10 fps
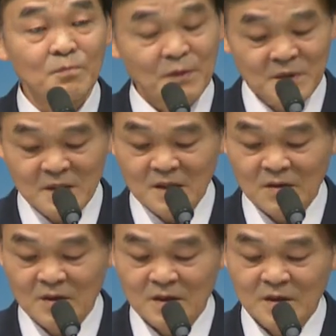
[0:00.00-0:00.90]

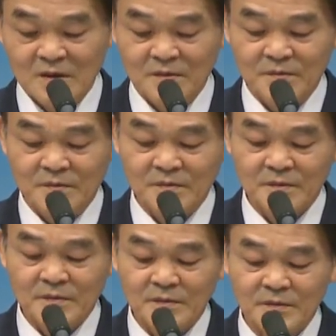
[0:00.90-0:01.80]
법칙이에요 지금
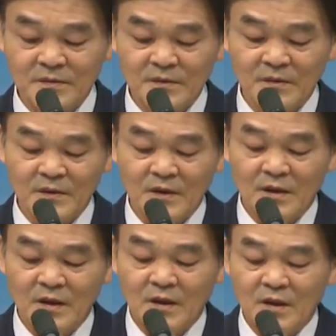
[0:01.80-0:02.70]
응?
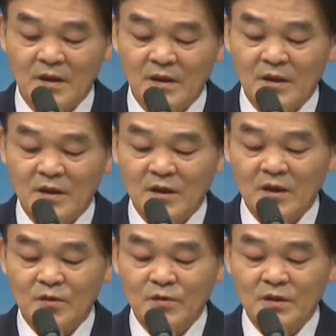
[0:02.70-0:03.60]

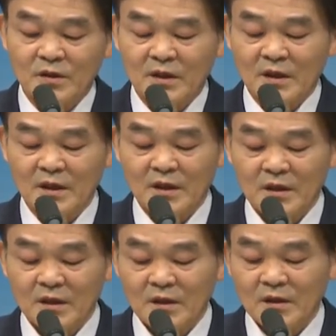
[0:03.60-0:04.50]
여러분 그런데
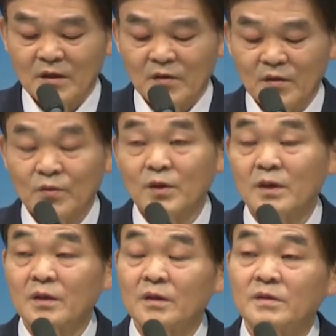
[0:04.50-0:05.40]
오늘
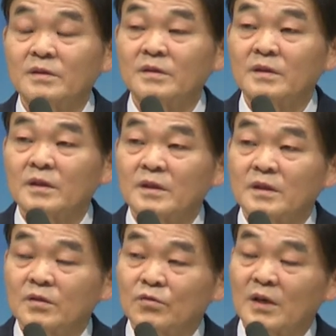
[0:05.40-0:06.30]
우리는
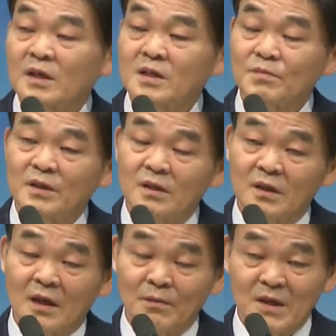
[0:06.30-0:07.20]
우리가 지금 믿은
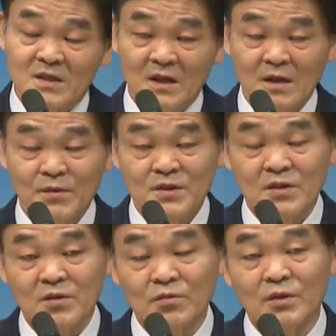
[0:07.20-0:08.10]
게 가만히 생각해
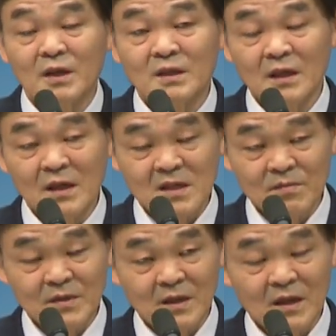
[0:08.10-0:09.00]
보세요 우리가
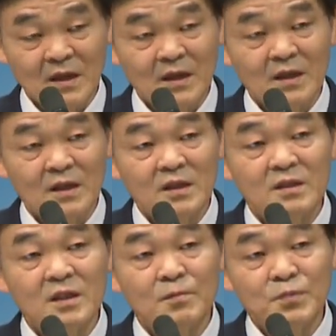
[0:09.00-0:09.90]
잘났습니까?
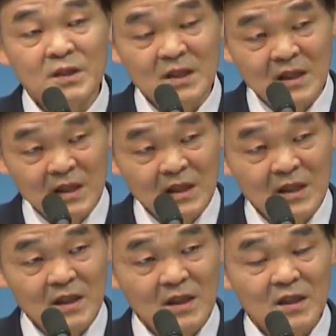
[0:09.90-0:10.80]
은혜의
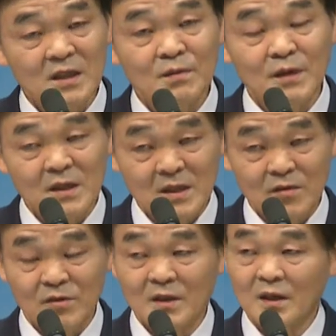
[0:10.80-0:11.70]
빛이 임해서
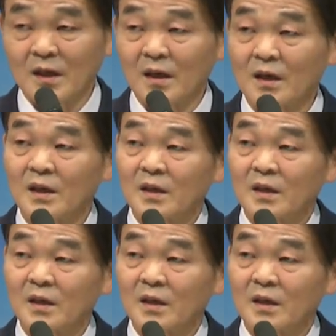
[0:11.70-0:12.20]
우리가